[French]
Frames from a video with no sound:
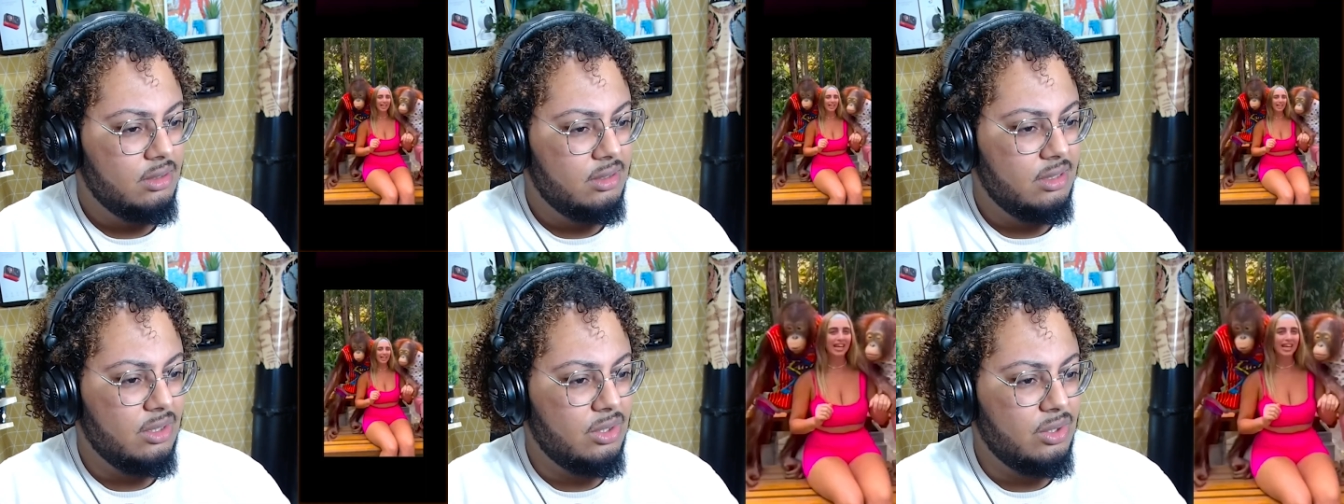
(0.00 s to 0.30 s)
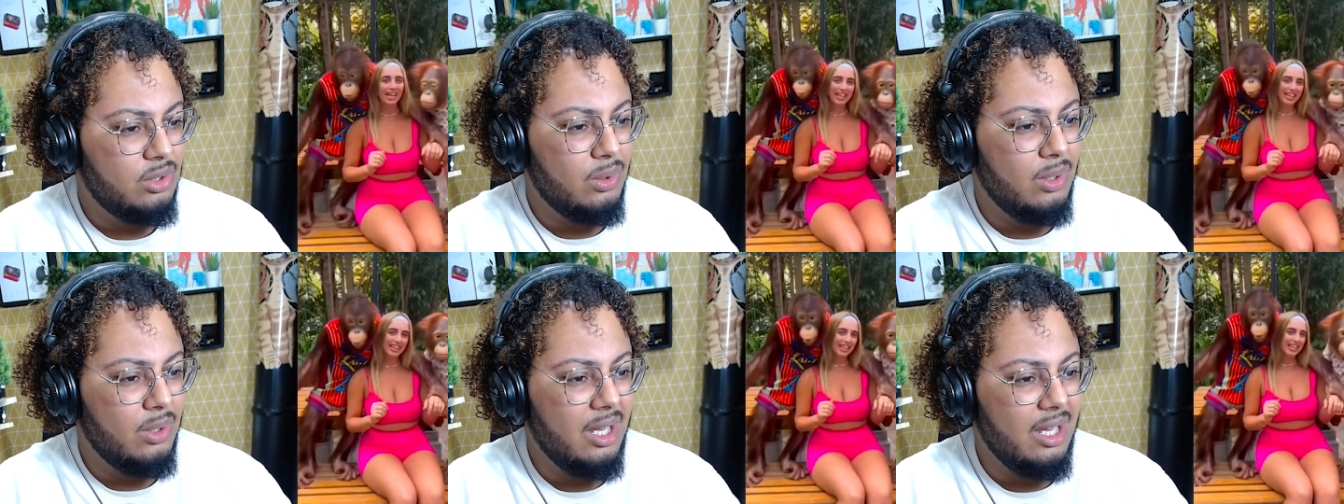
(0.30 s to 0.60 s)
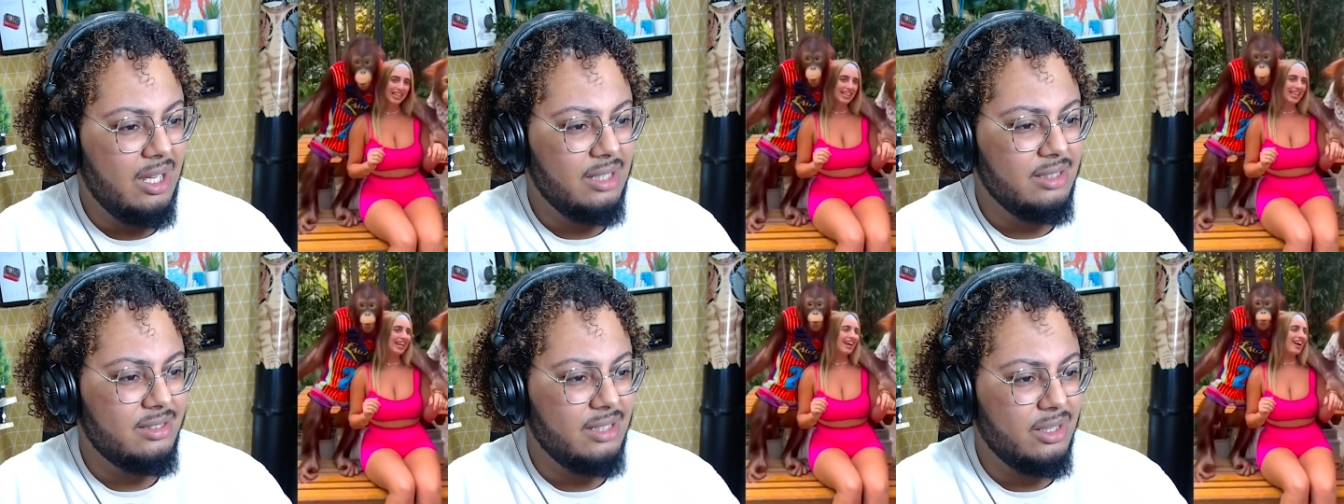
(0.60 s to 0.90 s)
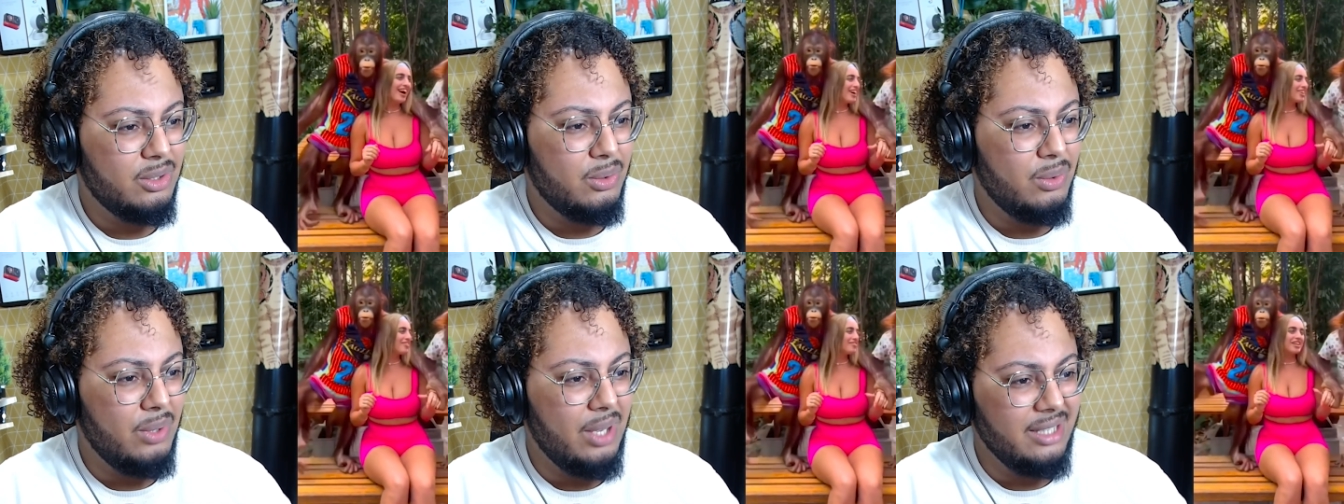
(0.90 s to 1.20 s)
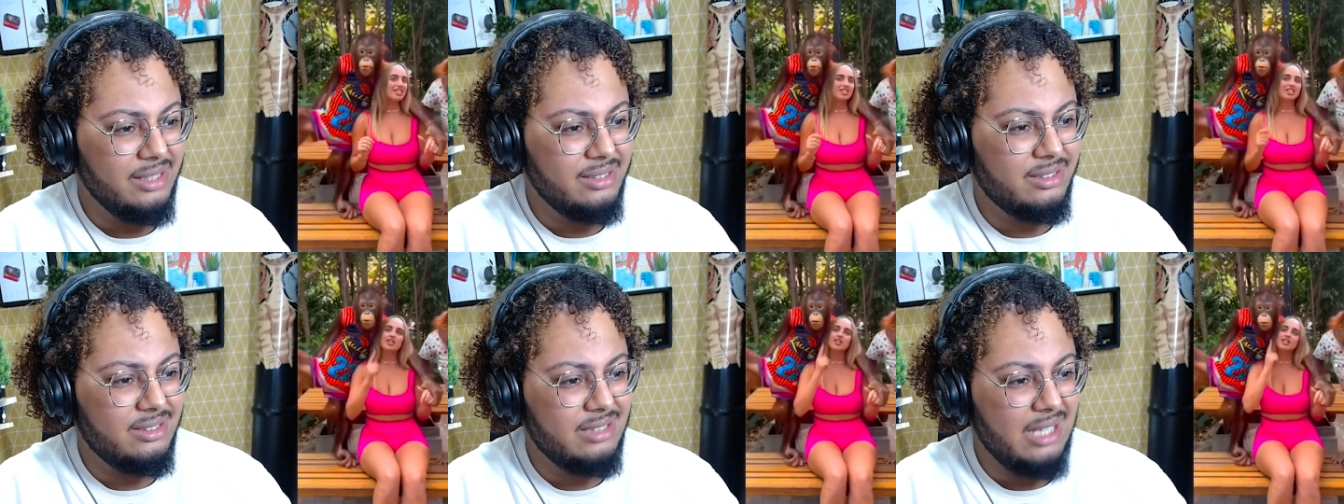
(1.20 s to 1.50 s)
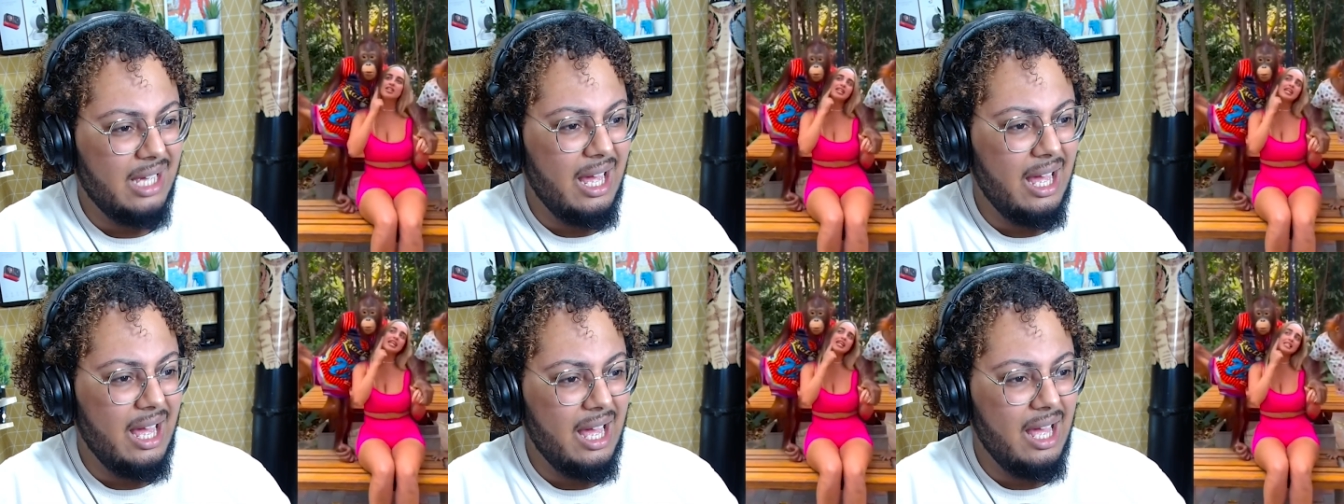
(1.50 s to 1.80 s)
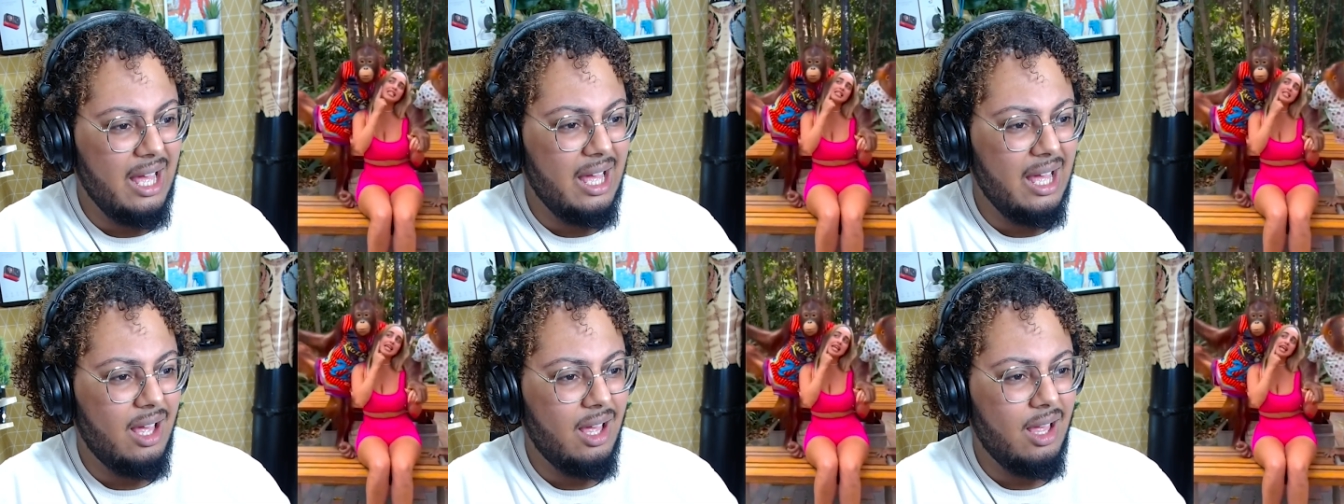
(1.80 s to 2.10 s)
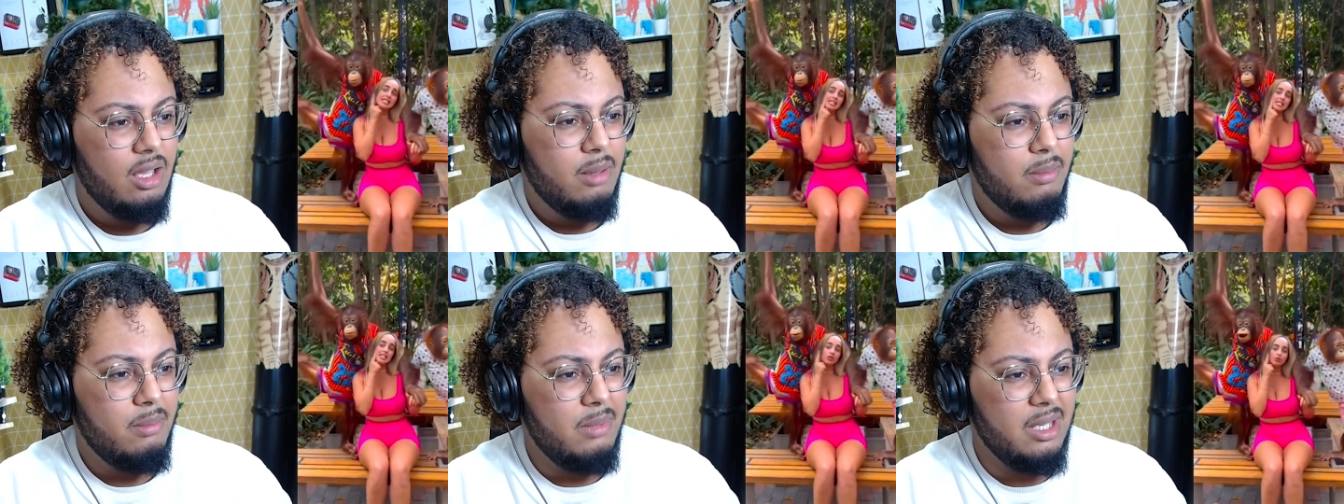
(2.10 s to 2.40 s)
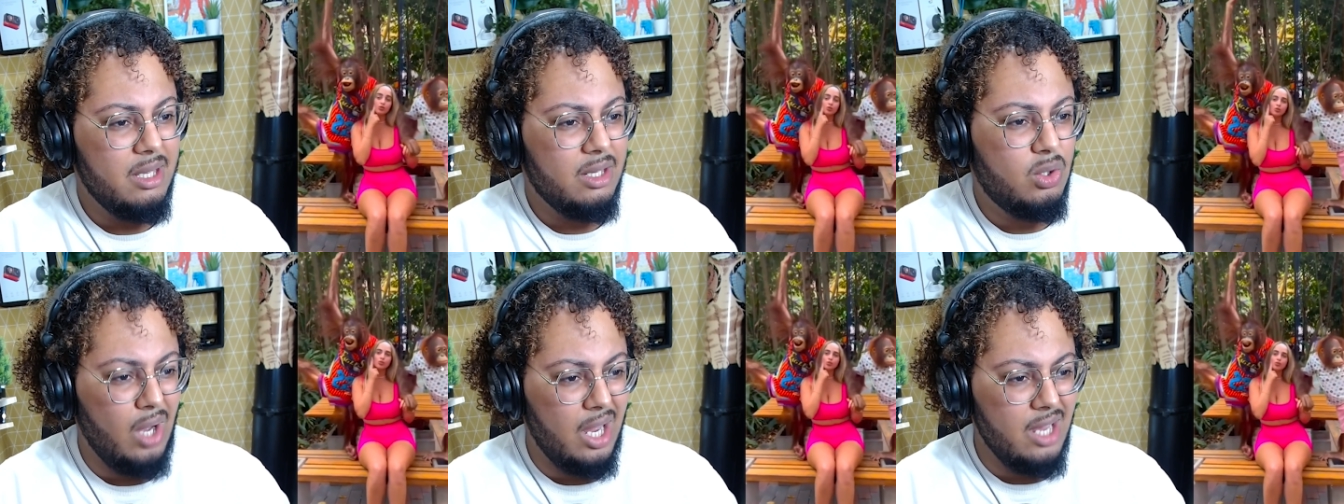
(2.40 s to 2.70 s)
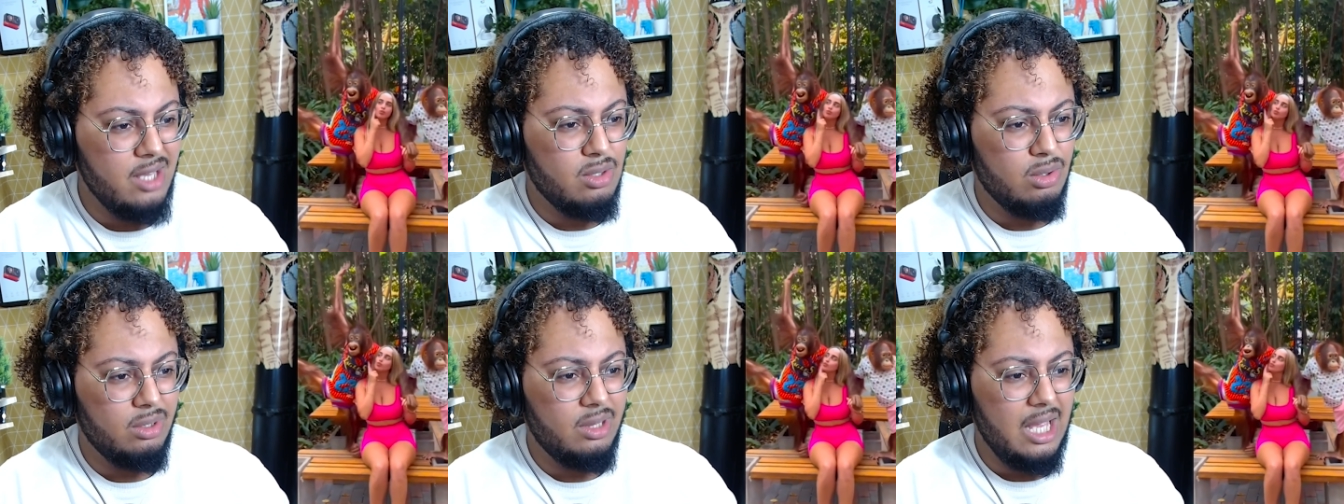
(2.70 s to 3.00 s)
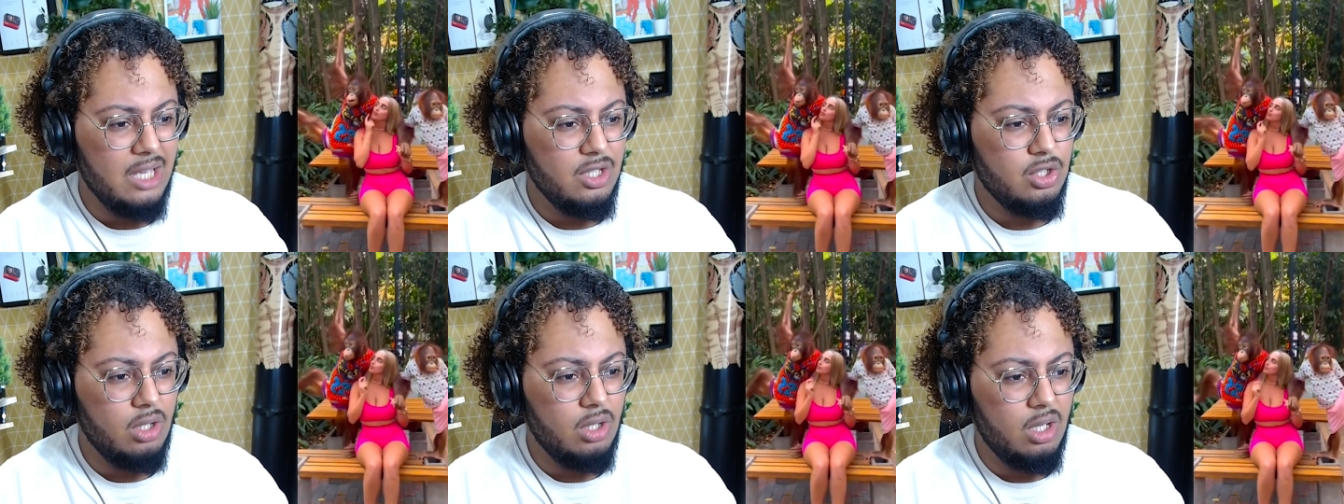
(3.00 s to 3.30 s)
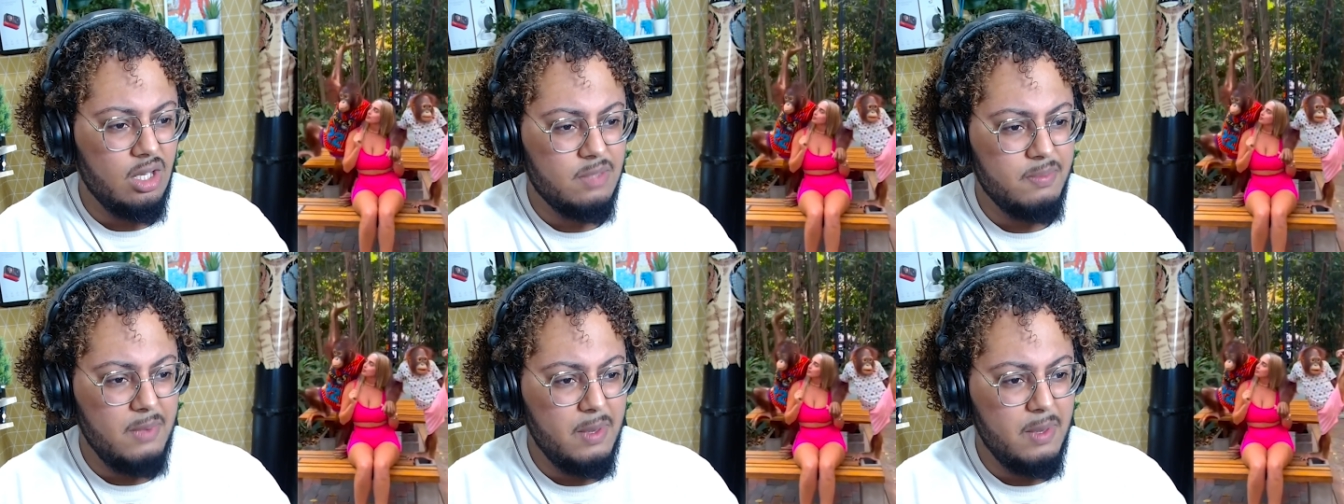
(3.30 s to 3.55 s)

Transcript: C'est quoi C'est quoi ça Mais quoi, ils ont de la chance.